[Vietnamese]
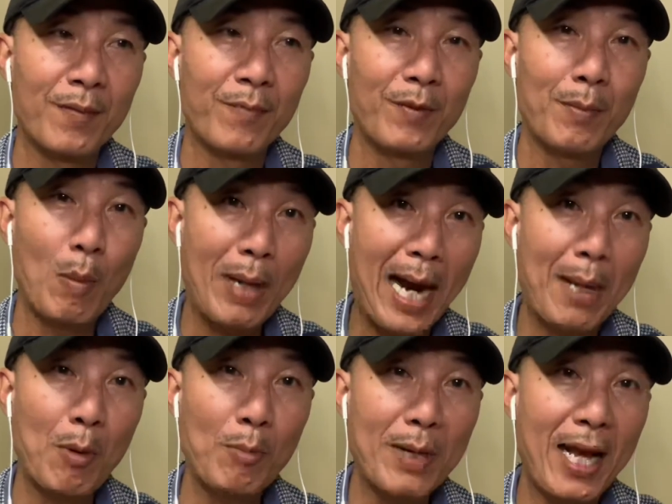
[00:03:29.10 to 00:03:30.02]
những móng
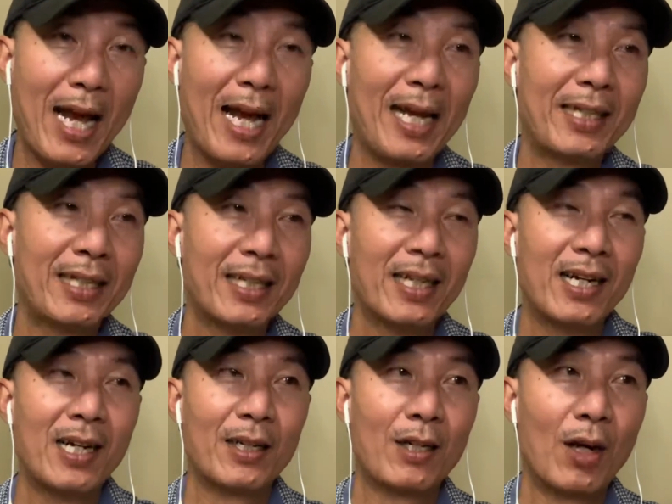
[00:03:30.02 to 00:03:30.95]
ngắn móng dài
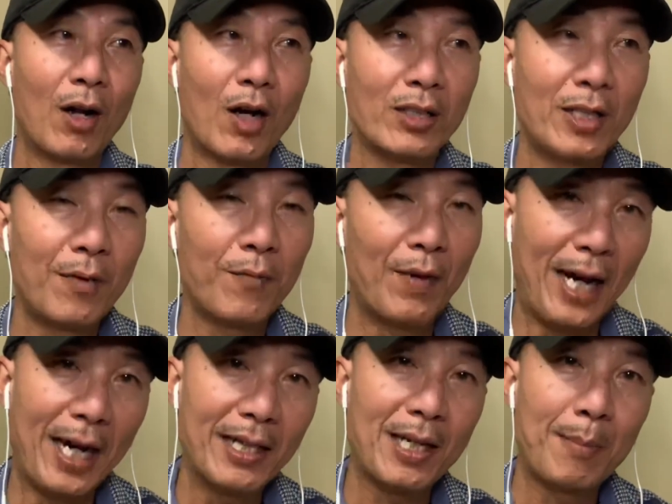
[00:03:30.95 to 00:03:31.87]
rồi họ thích
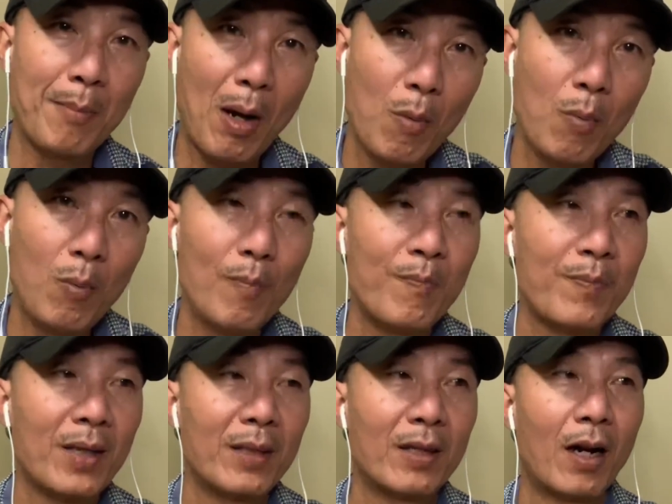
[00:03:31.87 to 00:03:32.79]
vẽ trên móng
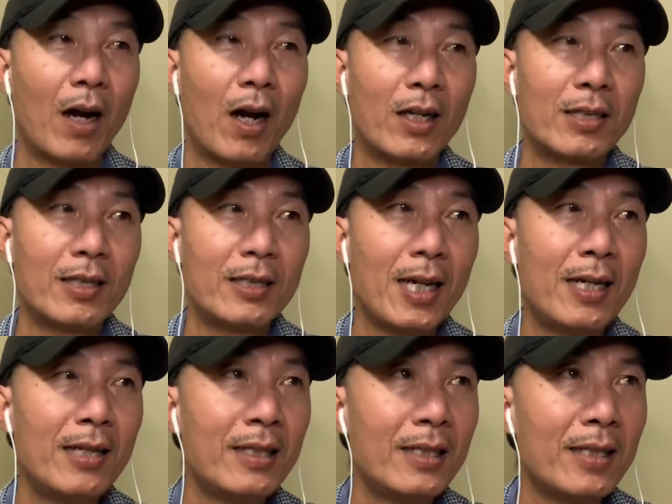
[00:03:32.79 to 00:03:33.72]
rồi họ thích
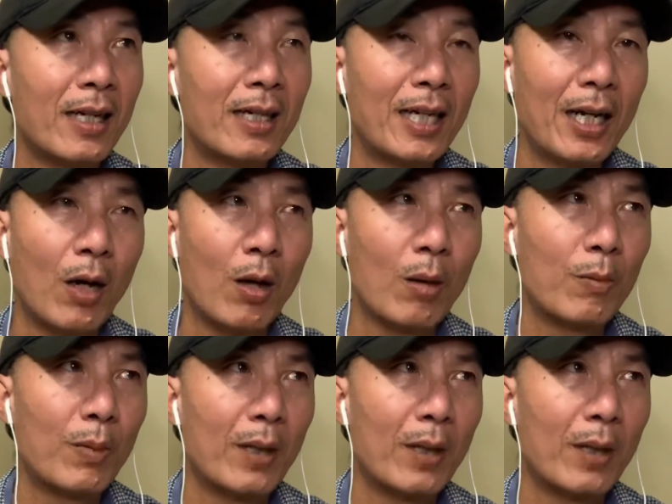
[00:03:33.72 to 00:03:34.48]
đính những cái hộp